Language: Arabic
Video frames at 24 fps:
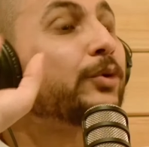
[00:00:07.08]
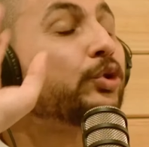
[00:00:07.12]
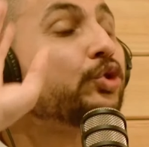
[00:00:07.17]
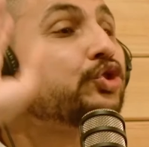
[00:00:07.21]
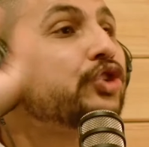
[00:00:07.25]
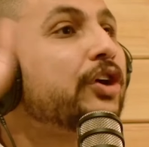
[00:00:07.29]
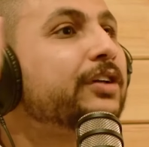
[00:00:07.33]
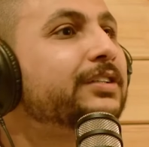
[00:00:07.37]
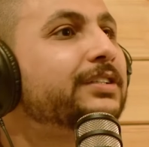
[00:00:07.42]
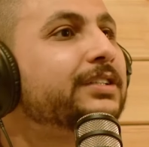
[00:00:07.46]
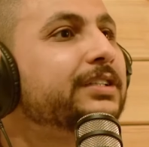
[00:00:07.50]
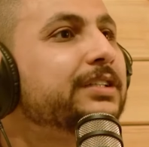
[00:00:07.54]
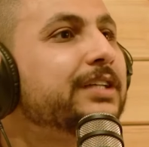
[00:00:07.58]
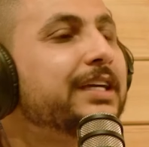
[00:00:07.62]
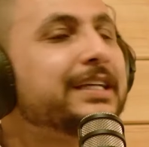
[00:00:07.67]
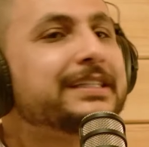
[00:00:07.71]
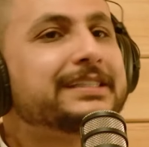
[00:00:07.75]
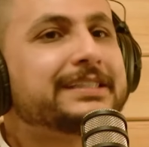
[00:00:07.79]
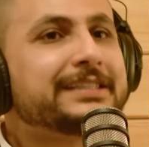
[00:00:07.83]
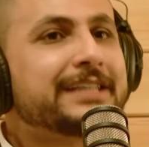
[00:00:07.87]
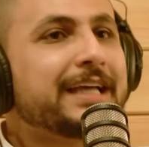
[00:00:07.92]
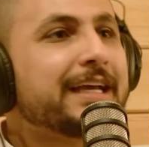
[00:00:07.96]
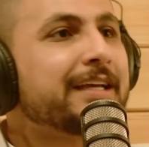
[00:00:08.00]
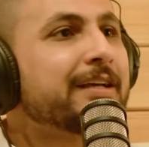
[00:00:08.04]
الموضوع شخصي
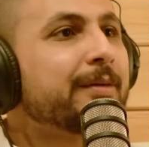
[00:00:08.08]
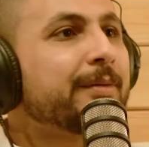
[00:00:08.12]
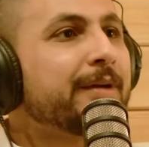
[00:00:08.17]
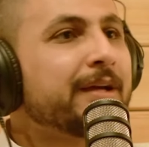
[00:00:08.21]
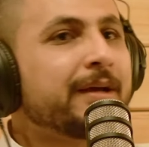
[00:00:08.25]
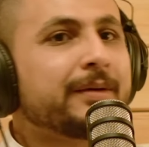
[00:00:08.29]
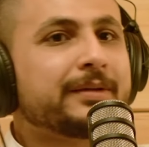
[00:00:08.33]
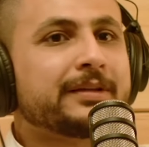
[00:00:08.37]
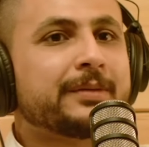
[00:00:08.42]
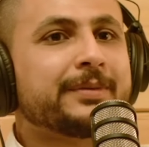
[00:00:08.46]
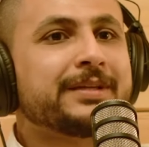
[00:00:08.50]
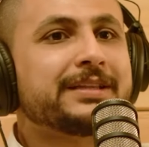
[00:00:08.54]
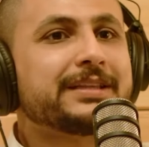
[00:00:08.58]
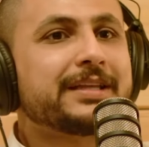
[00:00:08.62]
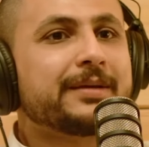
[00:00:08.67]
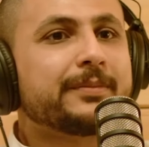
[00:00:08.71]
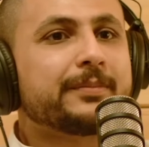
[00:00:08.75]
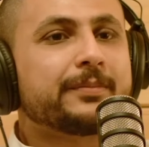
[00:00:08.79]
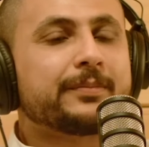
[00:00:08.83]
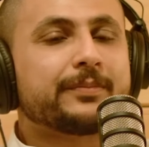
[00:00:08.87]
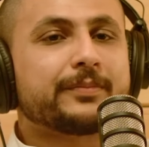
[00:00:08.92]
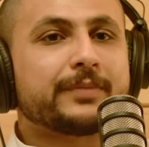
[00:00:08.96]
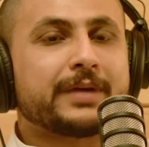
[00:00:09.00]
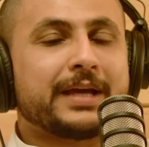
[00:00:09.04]
ازاي يا طب
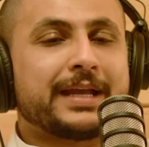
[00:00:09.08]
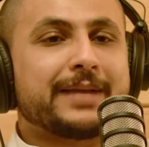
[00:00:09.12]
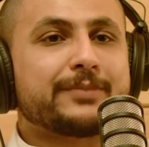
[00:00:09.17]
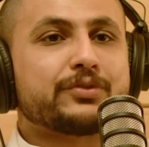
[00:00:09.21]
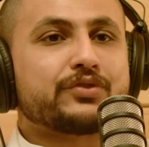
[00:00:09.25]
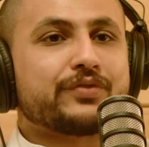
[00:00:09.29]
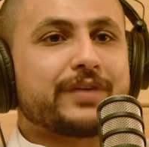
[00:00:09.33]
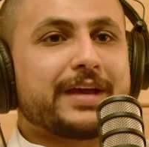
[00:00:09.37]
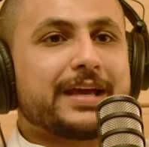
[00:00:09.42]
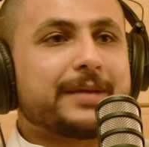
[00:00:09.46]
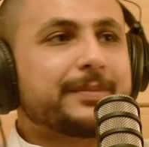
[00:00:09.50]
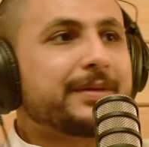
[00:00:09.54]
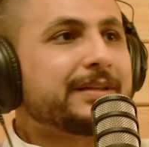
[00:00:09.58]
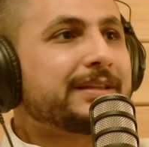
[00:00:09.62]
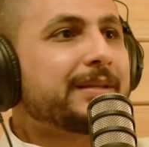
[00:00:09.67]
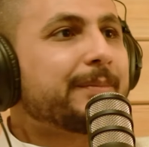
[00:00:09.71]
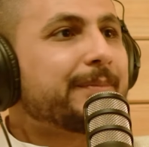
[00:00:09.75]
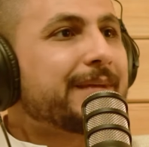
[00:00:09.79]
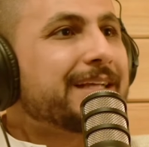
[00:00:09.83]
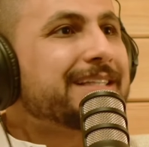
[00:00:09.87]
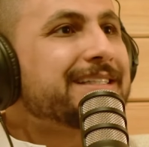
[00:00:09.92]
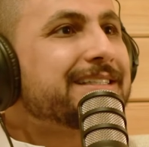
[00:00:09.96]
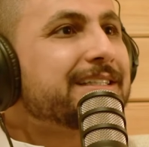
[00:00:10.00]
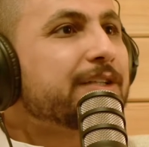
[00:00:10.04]
انت انا مش فاهم انت
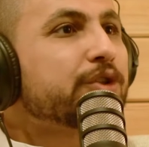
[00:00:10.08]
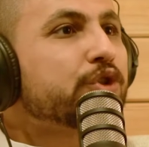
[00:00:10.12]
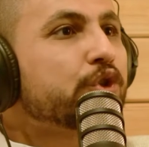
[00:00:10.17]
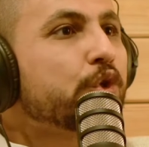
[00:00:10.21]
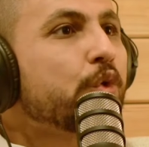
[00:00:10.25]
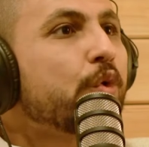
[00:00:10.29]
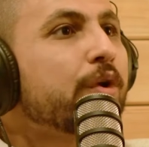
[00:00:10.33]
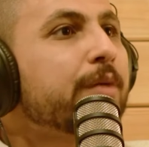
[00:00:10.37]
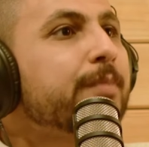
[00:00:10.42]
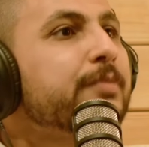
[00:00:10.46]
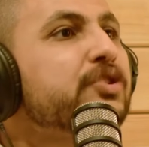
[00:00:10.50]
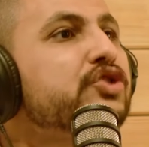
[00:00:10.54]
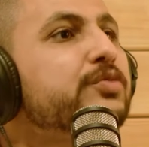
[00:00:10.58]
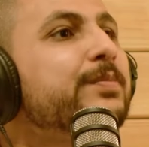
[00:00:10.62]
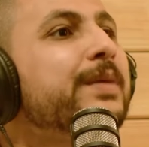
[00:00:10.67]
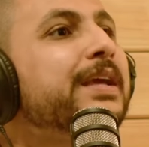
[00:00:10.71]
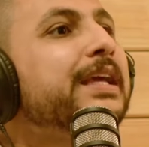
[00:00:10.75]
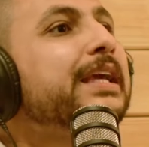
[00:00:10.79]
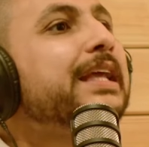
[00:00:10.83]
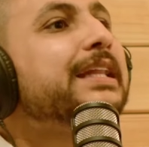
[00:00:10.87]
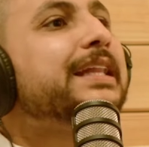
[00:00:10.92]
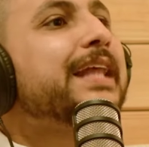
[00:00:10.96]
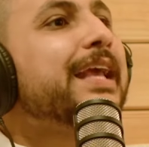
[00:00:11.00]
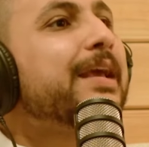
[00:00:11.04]
منزل صور مش
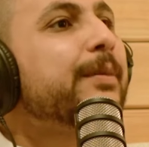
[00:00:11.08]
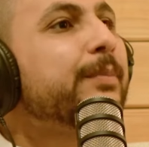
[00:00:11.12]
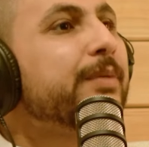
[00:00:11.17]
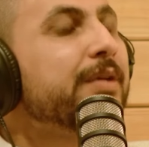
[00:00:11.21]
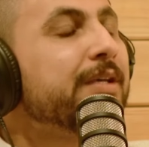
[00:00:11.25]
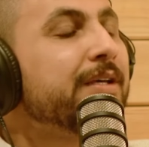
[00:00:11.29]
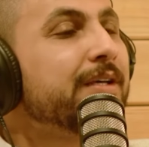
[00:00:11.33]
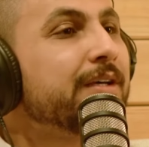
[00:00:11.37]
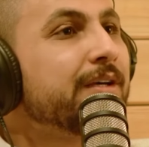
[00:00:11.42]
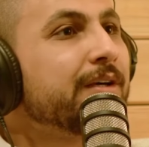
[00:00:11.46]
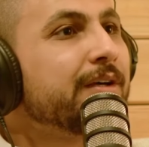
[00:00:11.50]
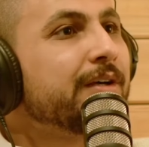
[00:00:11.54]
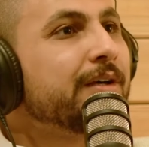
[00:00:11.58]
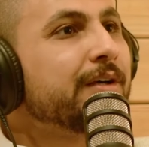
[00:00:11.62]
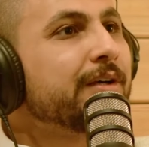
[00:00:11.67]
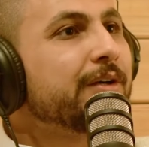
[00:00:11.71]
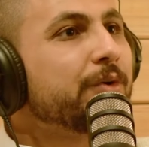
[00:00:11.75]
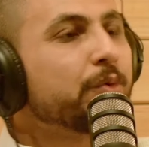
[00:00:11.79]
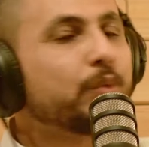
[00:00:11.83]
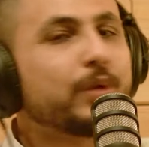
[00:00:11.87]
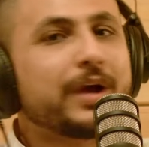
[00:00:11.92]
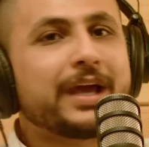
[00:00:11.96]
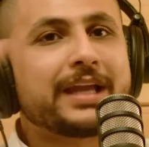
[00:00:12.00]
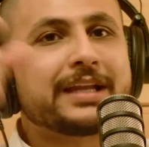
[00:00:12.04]
من كتابي
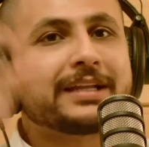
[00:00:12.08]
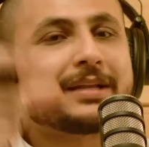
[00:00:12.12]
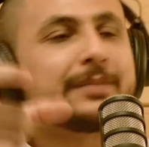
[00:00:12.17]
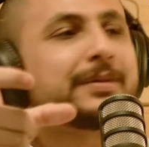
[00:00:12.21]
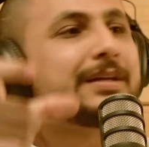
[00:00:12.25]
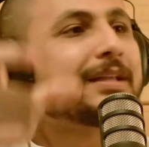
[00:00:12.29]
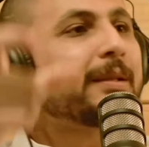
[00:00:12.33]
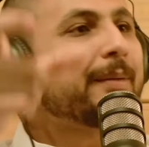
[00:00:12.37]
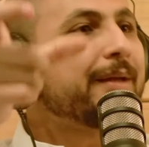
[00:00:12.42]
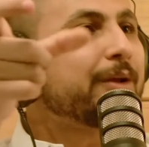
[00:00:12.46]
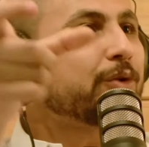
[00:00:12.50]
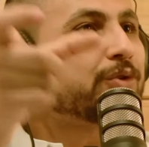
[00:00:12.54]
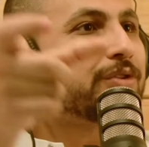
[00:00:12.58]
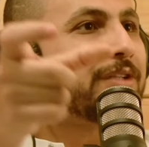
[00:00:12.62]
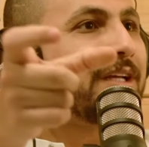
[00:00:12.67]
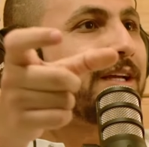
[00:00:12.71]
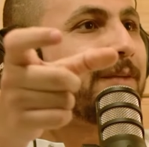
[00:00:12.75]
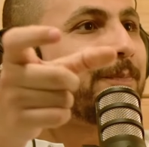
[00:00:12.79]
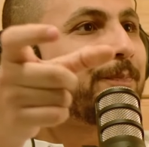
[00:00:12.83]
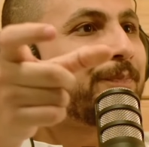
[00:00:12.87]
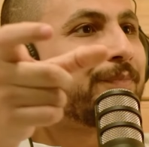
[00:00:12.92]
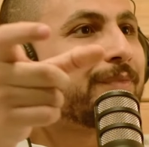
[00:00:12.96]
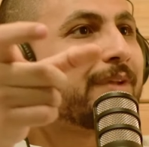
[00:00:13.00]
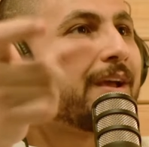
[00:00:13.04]
وقال ان ده من كتاب علي
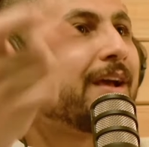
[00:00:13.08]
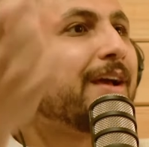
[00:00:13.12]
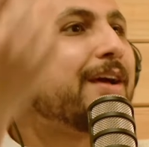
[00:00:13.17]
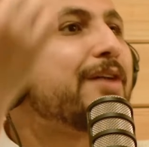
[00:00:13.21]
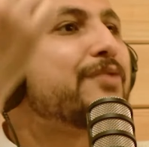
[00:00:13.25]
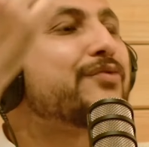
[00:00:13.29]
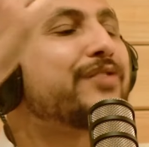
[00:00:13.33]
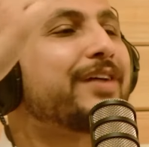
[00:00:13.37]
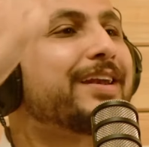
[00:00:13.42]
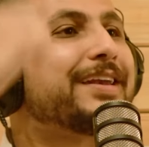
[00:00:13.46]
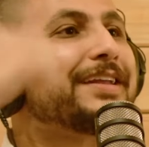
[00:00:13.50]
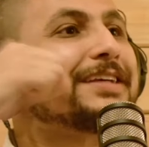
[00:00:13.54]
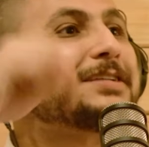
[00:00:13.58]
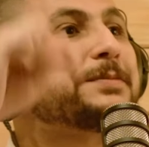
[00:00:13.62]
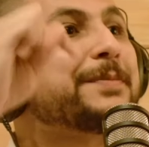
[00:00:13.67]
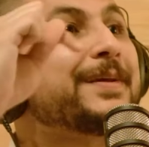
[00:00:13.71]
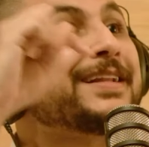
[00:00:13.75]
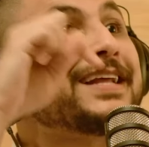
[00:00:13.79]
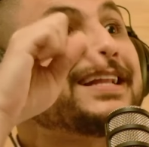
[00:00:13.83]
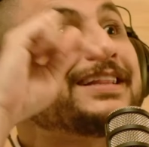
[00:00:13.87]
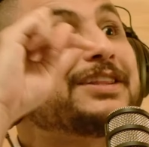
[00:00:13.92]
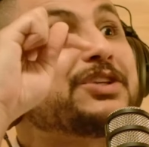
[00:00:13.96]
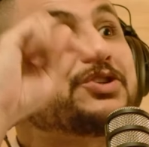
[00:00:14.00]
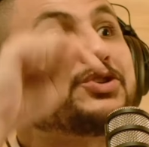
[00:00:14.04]
غزلان فالناس
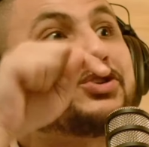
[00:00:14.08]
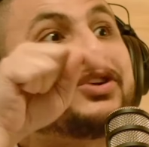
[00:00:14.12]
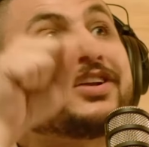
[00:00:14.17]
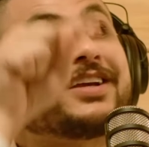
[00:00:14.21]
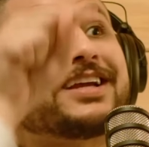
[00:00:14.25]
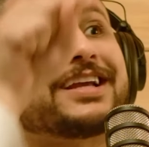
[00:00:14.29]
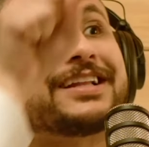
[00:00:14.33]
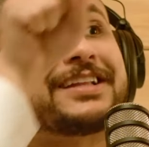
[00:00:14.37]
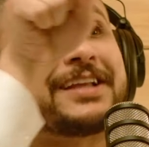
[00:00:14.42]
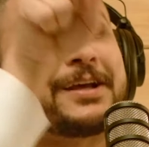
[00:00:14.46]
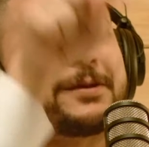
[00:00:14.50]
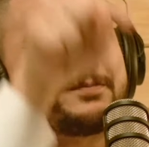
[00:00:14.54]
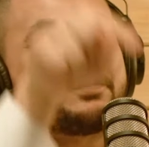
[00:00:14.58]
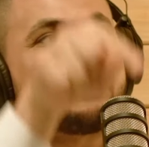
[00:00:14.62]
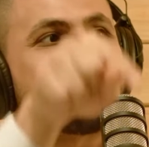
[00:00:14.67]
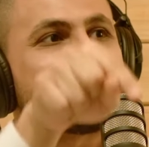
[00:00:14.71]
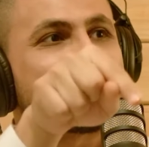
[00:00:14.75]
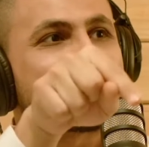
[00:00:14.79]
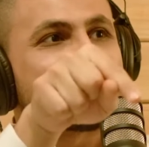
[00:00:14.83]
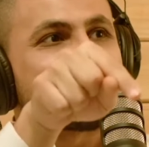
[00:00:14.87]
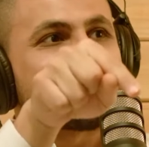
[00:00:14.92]
بدات تشتري الكتاب